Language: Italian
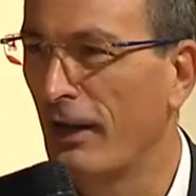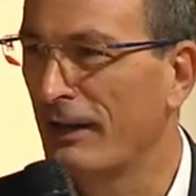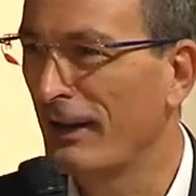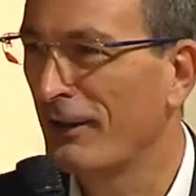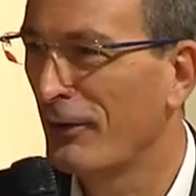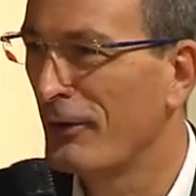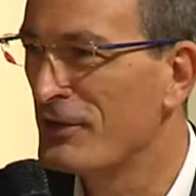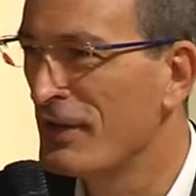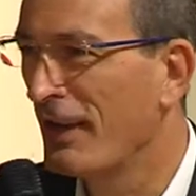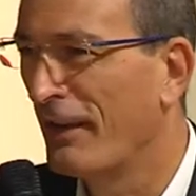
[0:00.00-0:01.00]
la
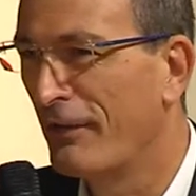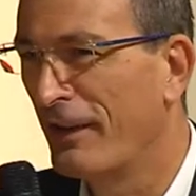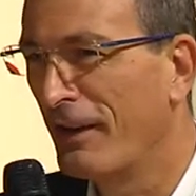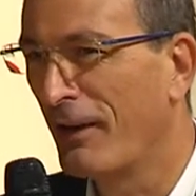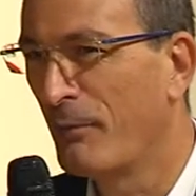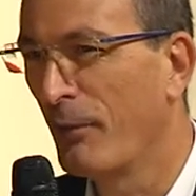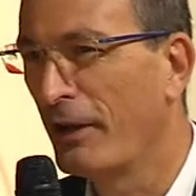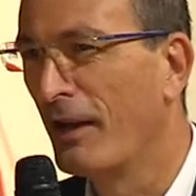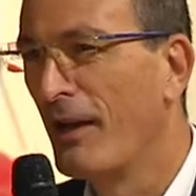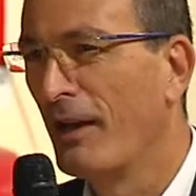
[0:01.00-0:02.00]
tecnologia alla fine la
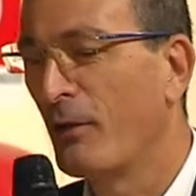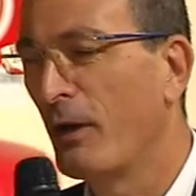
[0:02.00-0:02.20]
puoi in